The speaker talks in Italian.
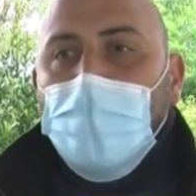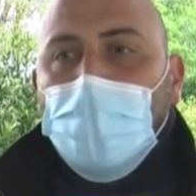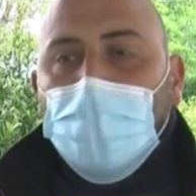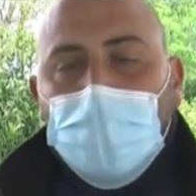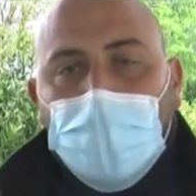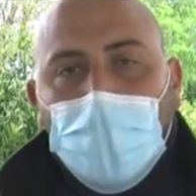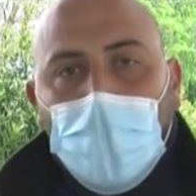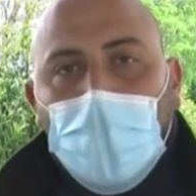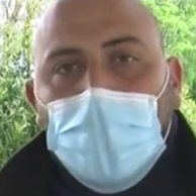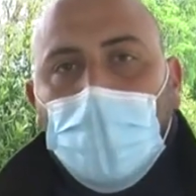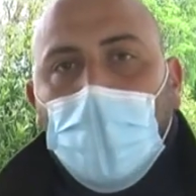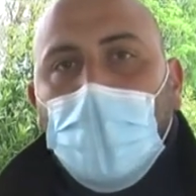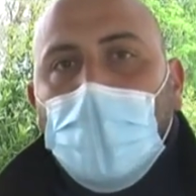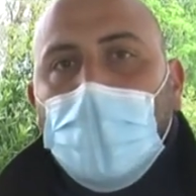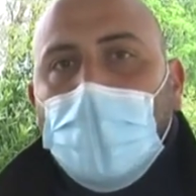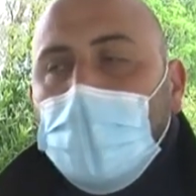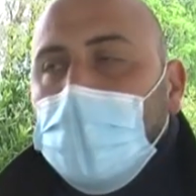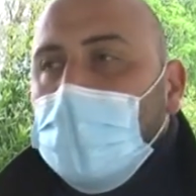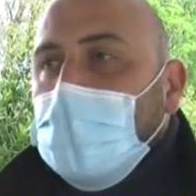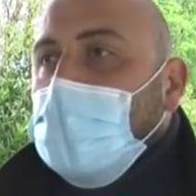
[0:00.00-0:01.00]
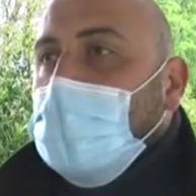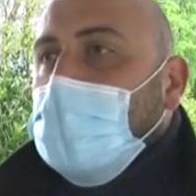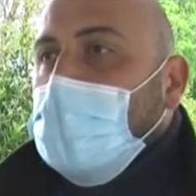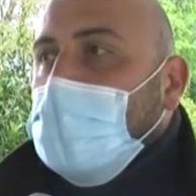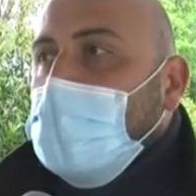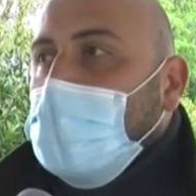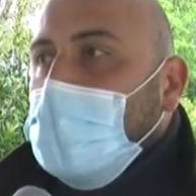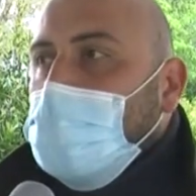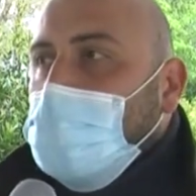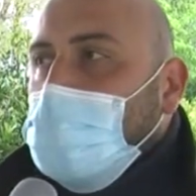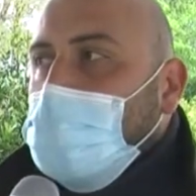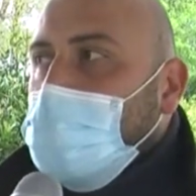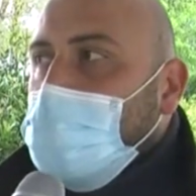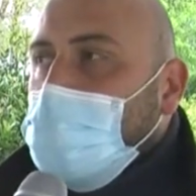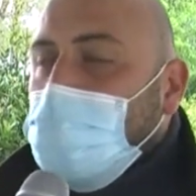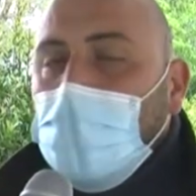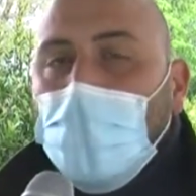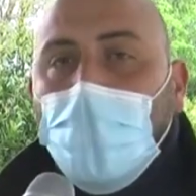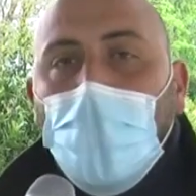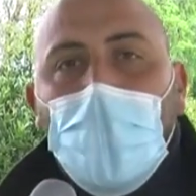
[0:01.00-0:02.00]
sono i... Eh,
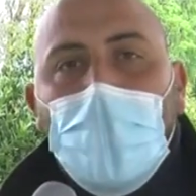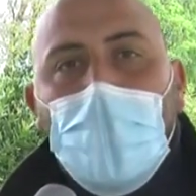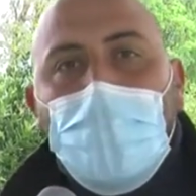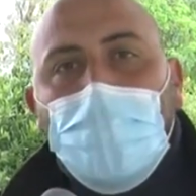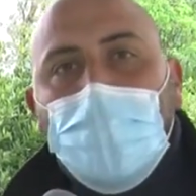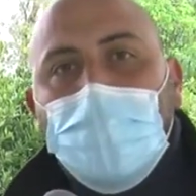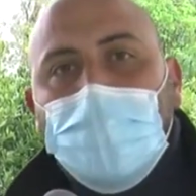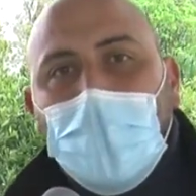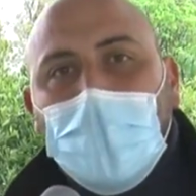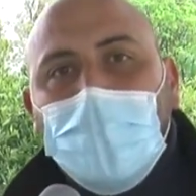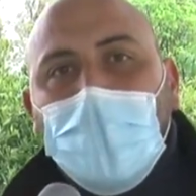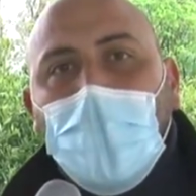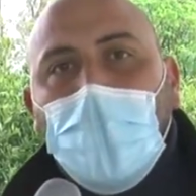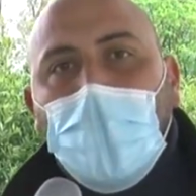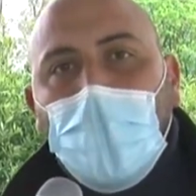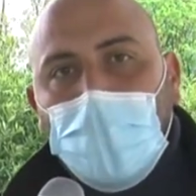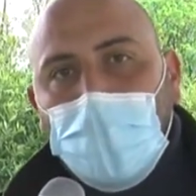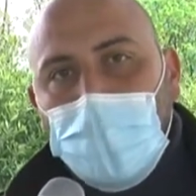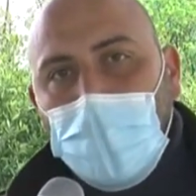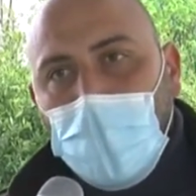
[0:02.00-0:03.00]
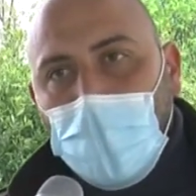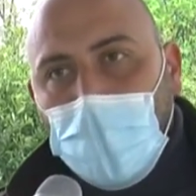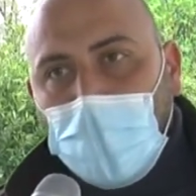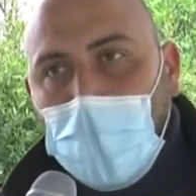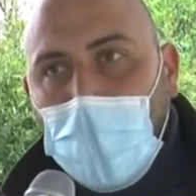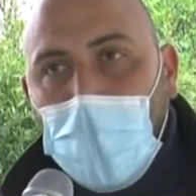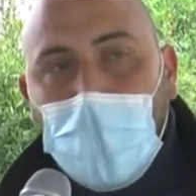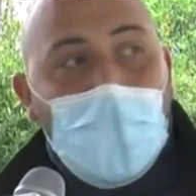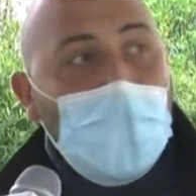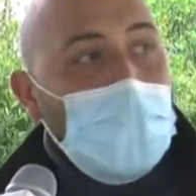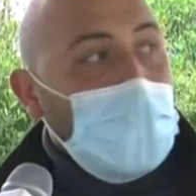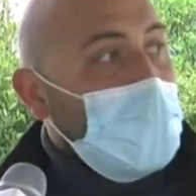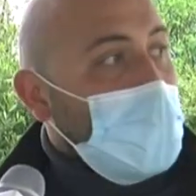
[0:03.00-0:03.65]
cuore pulsante dell'economia locale.